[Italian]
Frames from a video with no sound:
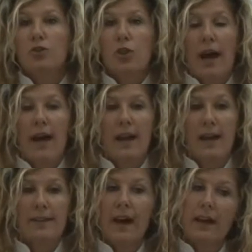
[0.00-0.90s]
cioè
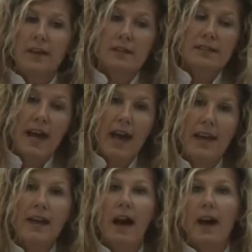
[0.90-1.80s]
eh, dai 6
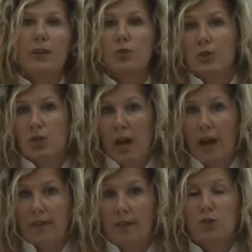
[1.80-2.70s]
ai 12
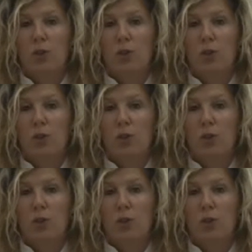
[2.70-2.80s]
anni,